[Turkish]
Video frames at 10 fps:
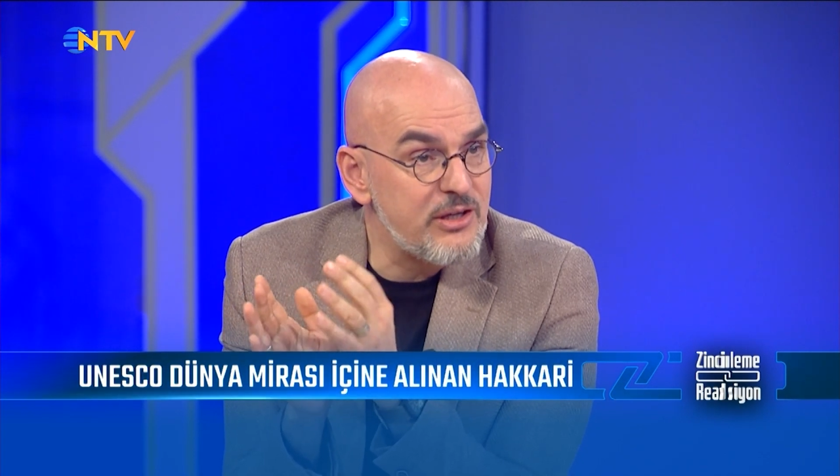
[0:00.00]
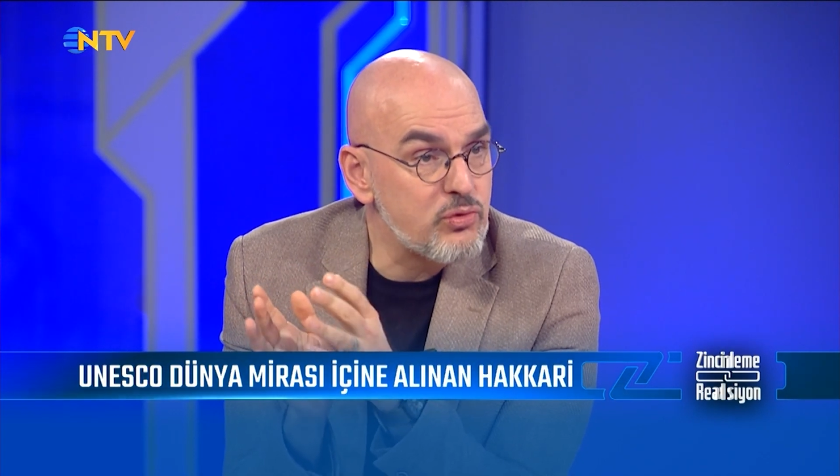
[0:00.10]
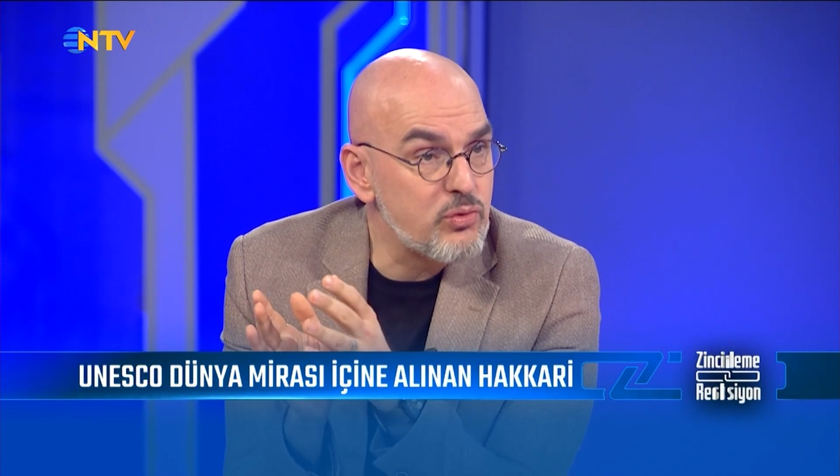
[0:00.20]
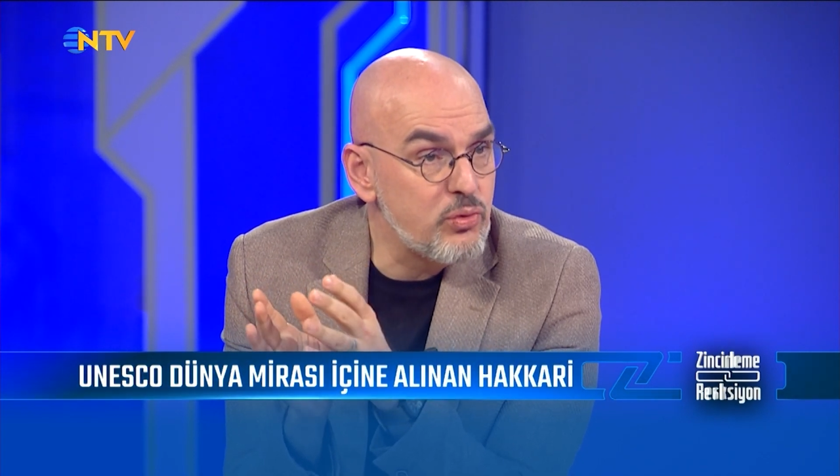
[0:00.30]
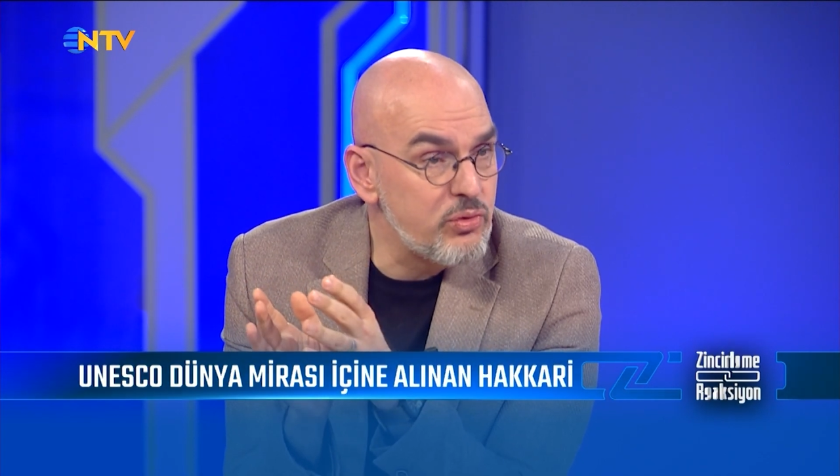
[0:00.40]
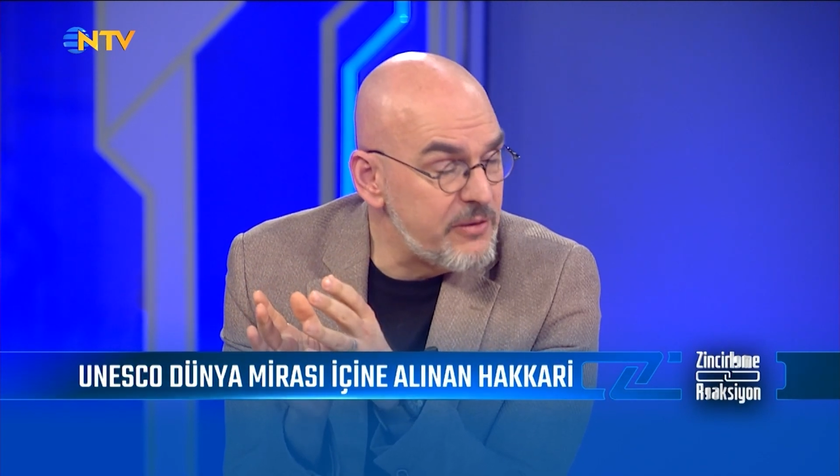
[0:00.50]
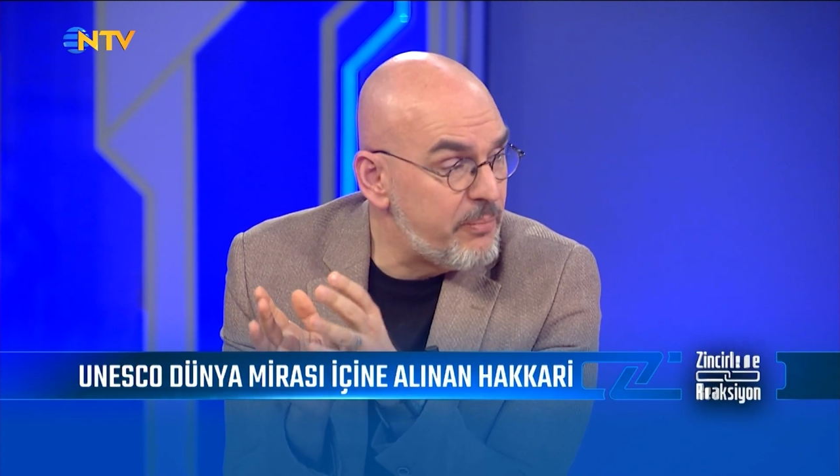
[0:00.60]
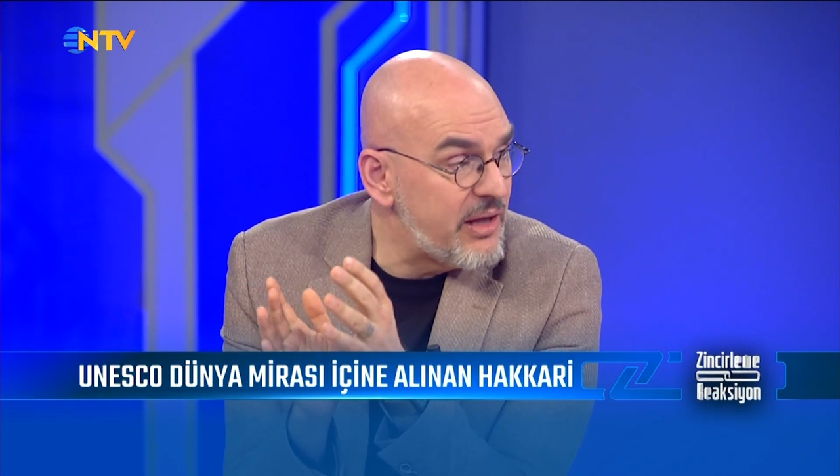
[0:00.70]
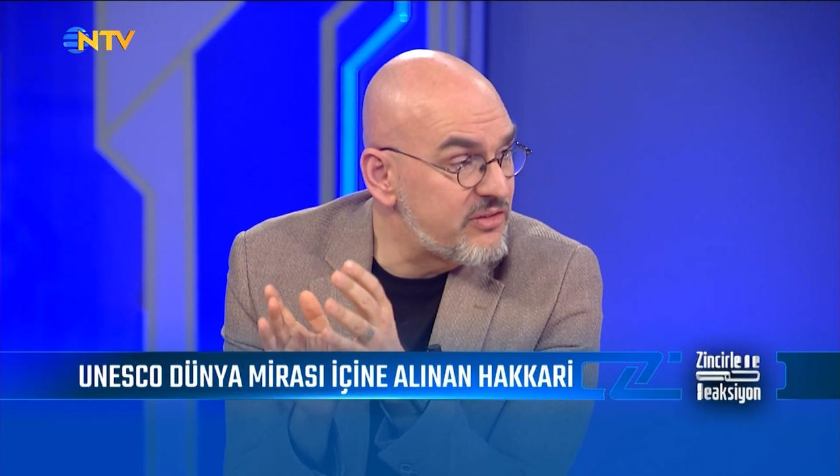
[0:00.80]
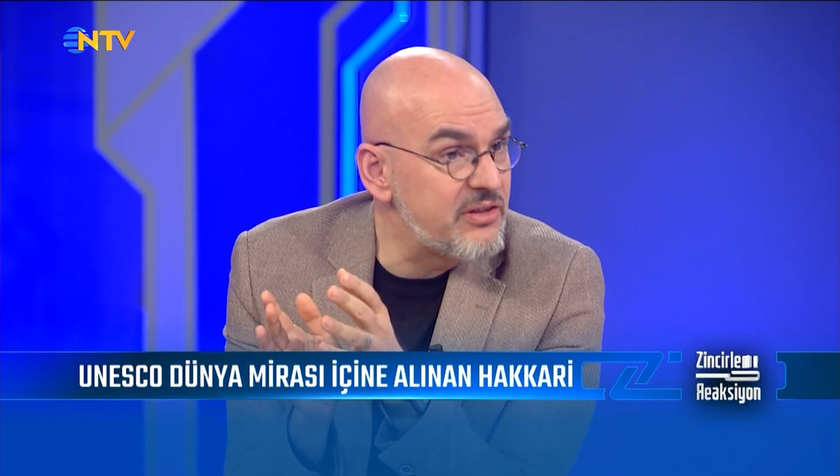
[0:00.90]
Nesturi
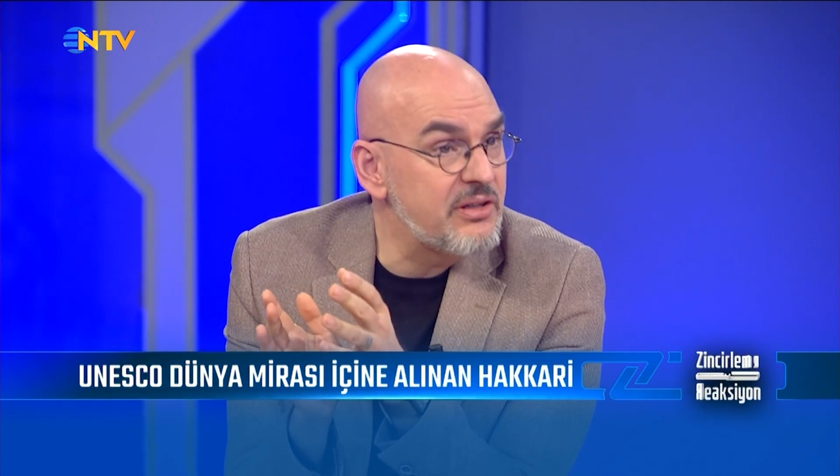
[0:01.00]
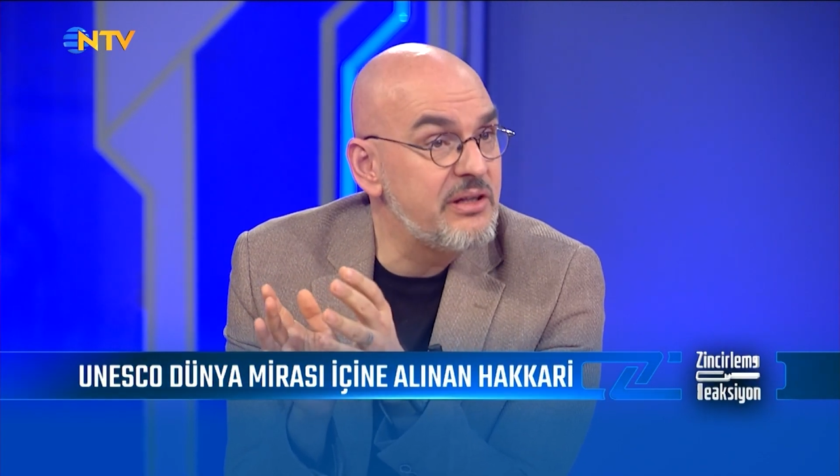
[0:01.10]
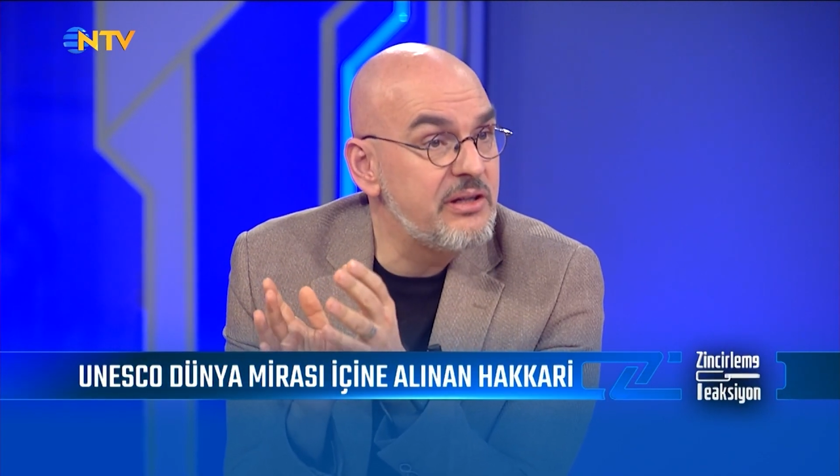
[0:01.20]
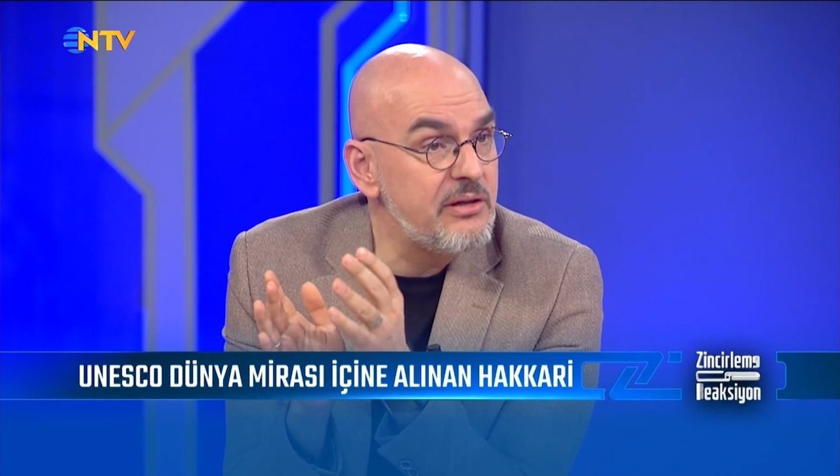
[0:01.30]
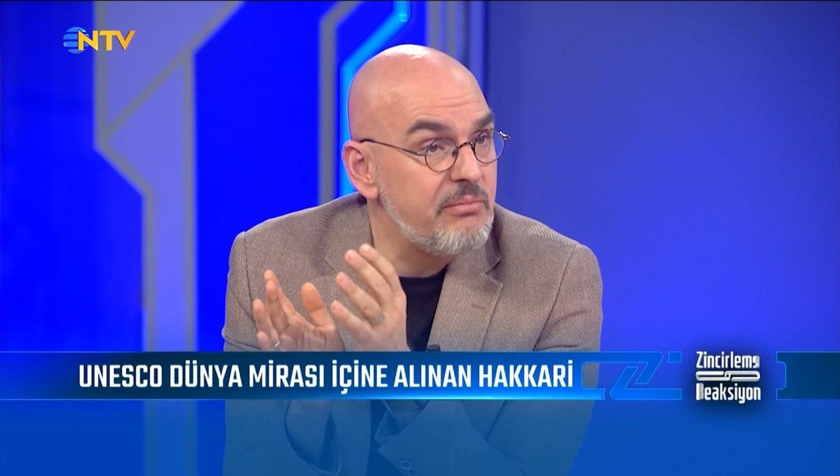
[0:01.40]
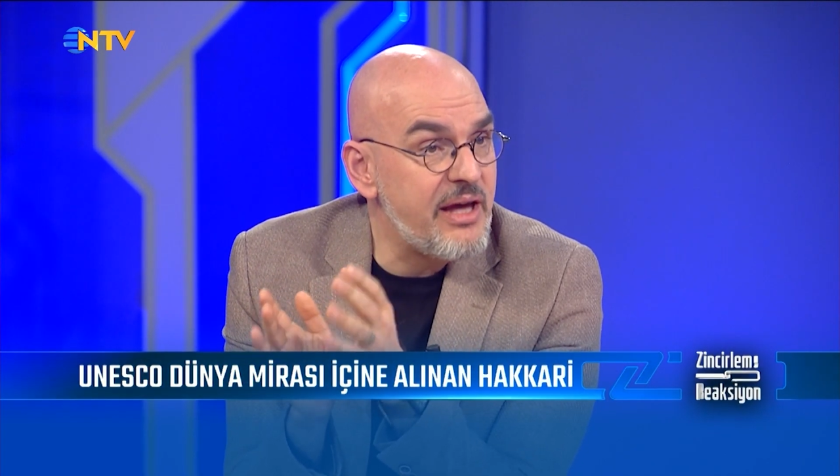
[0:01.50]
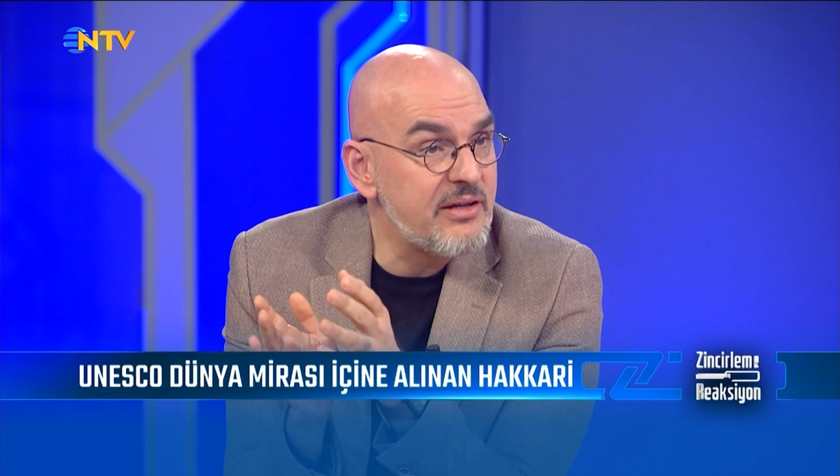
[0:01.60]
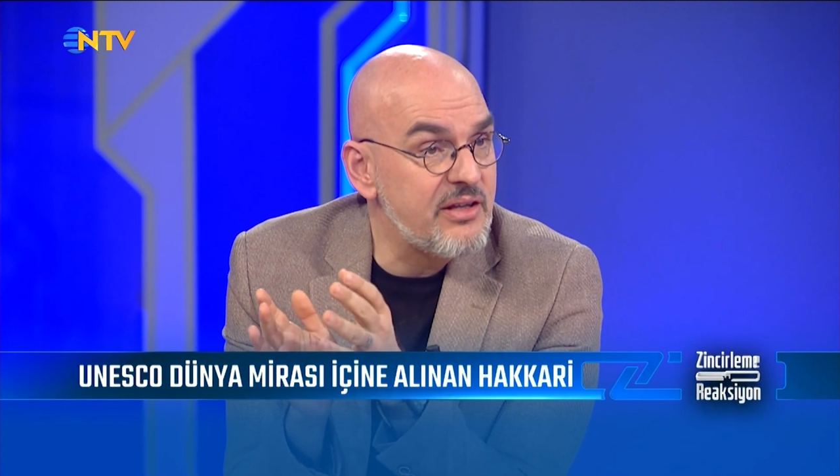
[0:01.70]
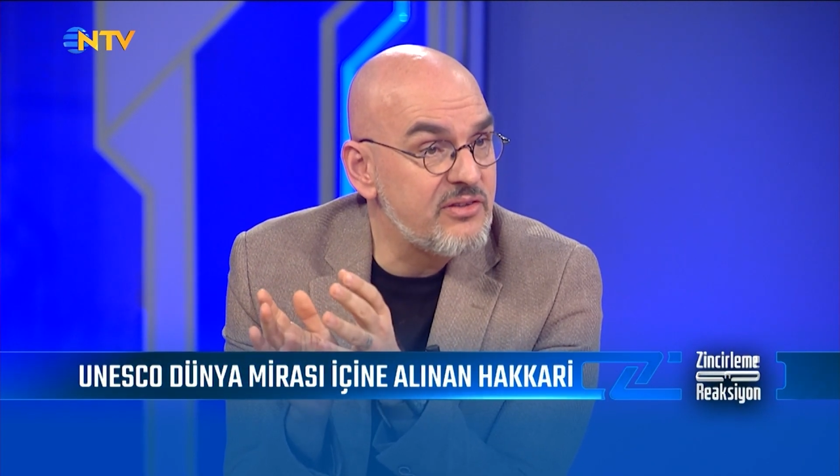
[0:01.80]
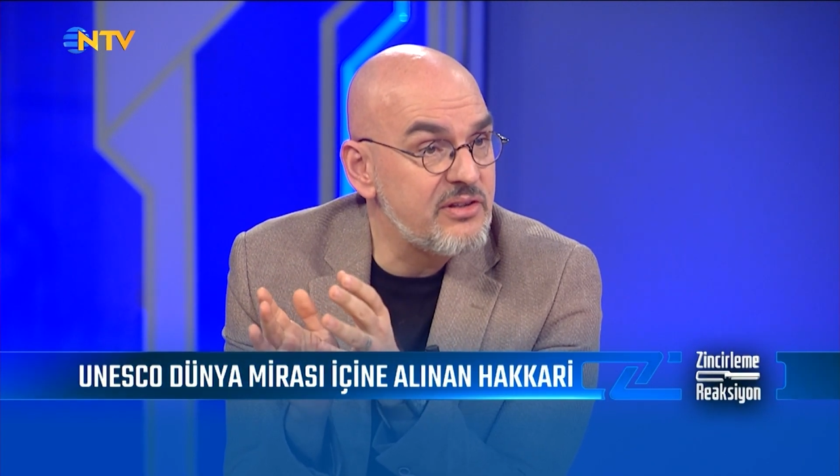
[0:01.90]
Patrikliğinin
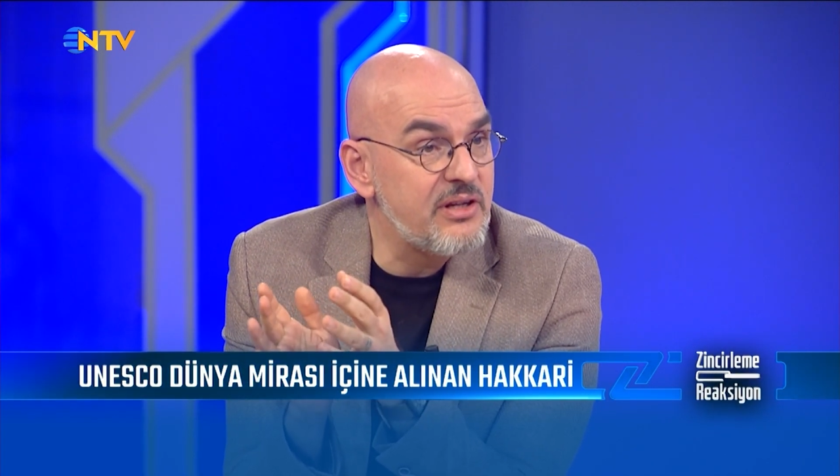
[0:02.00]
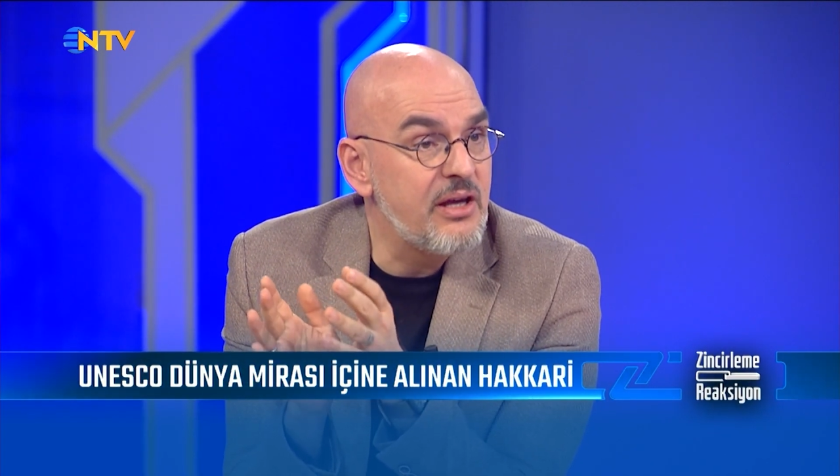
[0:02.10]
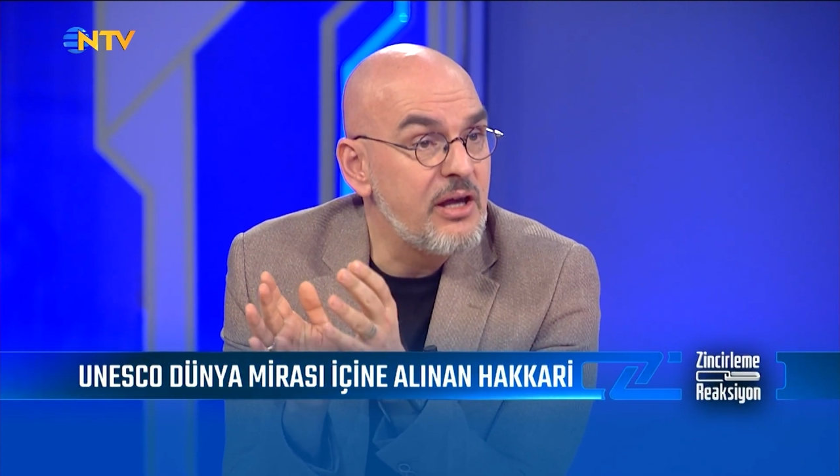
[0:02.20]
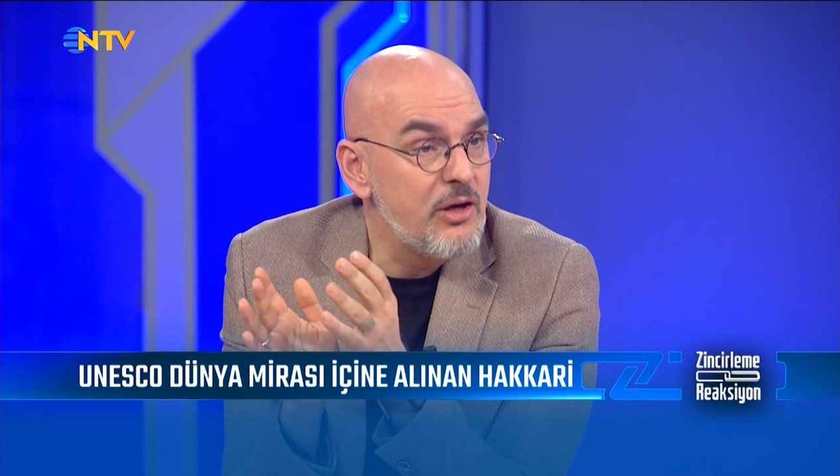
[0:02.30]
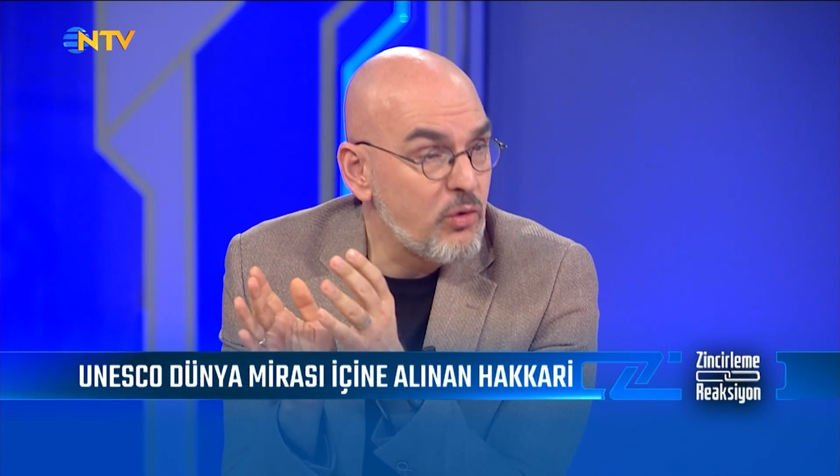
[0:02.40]
merkezini